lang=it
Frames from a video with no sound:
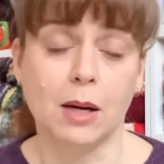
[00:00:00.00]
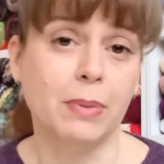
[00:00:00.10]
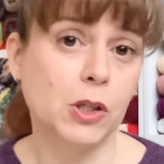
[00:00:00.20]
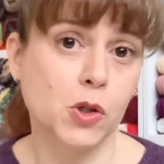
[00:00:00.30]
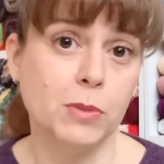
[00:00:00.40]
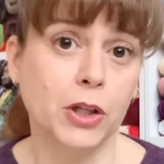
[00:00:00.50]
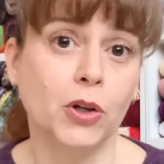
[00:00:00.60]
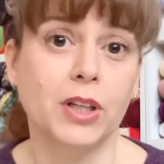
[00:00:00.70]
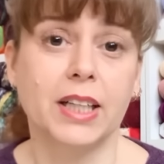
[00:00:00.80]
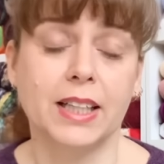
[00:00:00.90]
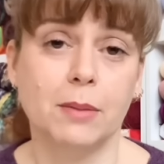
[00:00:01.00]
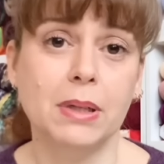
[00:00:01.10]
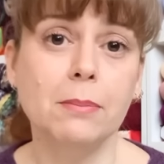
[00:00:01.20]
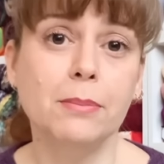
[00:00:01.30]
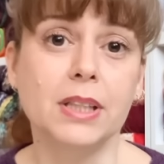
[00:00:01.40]
ha perso mia nonna che era
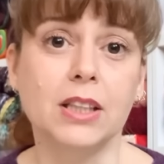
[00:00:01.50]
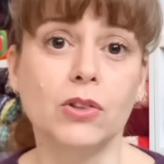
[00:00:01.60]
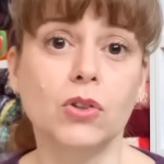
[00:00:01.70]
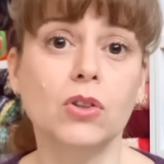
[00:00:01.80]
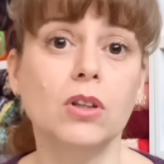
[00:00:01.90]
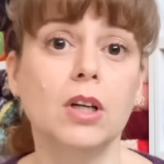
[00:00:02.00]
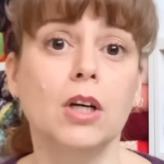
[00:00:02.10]
bambino,